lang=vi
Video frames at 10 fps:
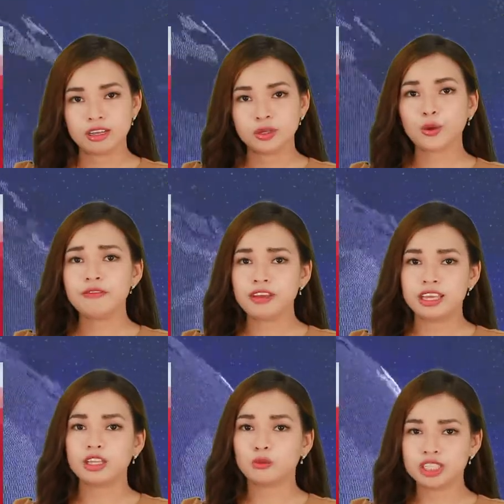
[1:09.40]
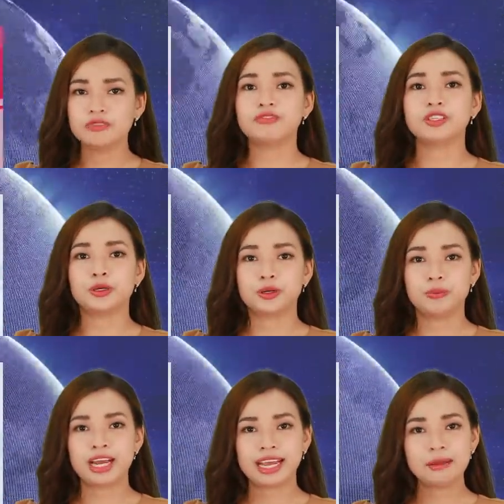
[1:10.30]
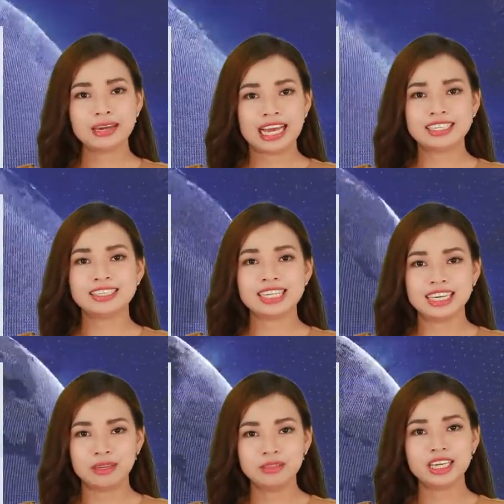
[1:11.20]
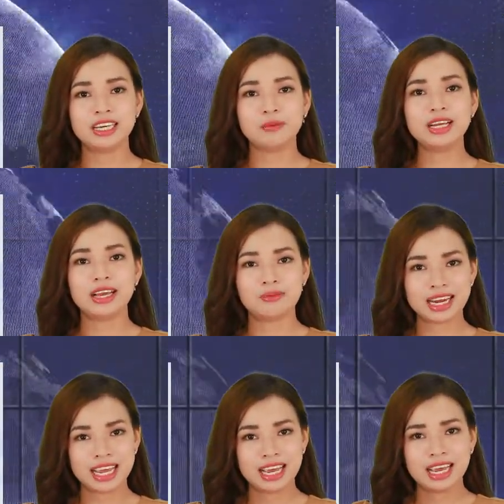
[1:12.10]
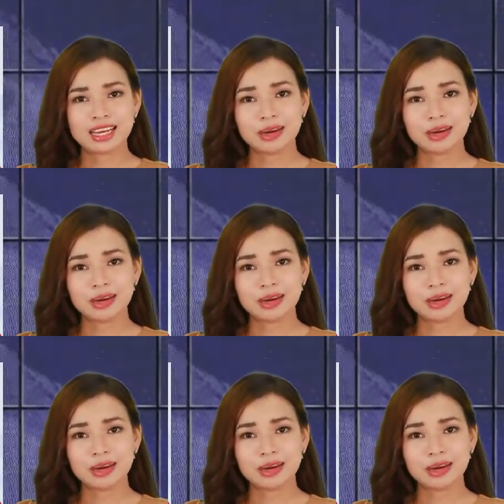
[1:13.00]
Thưa quý vị, thông tin vừa rồi cũng đã khép lại chương trình điểm tin nóng ngày hôm nay.